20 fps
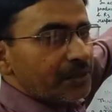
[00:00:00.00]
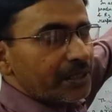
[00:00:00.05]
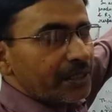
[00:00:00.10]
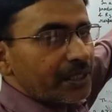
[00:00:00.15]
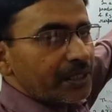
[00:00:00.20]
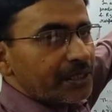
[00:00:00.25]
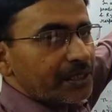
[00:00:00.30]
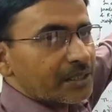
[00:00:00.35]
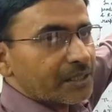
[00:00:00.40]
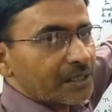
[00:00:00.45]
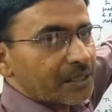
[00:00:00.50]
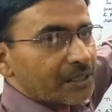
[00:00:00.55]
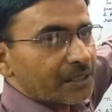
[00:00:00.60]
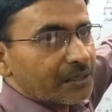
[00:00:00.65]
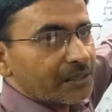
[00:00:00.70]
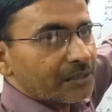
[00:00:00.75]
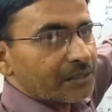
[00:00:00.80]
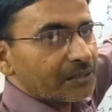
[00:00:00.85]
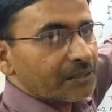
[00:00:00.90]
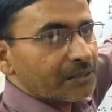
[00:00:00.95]
रजिस्टर
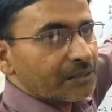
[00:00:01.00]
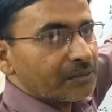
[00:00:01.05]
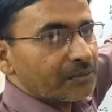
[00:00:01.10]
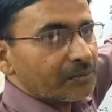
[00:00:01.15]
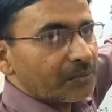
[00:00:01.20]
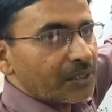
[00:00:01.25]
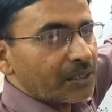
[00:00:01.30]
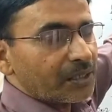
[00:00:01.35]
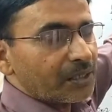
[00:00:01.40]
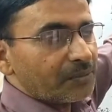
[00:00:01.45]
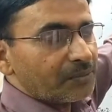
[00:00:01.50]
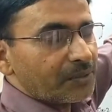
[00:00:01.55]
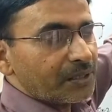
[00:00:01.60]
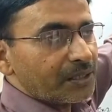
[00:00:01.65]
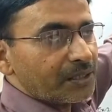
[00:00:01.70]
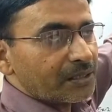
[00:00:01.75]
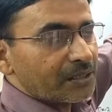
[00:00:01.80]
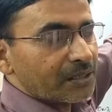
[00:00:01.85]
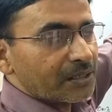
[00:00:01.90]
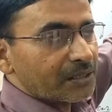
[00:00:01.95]
मतलब
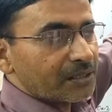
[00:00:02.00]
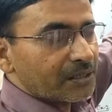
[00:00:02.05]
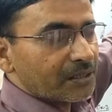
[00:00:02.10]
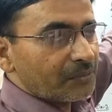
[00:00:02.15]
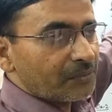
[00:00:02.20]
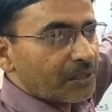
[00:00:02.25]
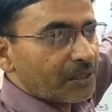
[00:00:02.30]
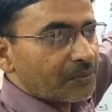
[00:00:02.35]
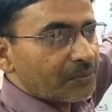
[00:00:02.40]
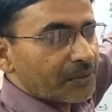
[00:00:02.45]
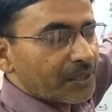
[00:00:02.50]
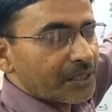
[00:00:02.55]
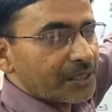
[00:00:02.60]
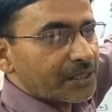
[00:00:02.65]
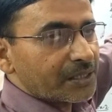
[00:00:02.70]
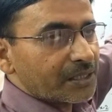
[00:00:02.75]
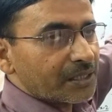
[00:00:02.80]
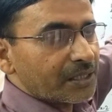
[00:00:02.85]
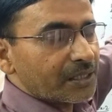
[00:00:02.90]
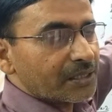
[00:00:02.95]
कि सिस्टम ऑफ
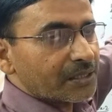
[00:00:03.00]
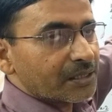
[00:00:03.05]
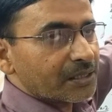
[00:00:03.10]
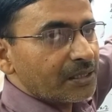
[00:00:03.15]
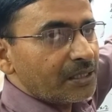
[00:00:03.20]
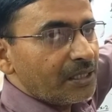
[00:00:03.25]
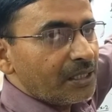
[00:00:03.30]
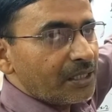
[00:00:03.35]
रजिस्टर्स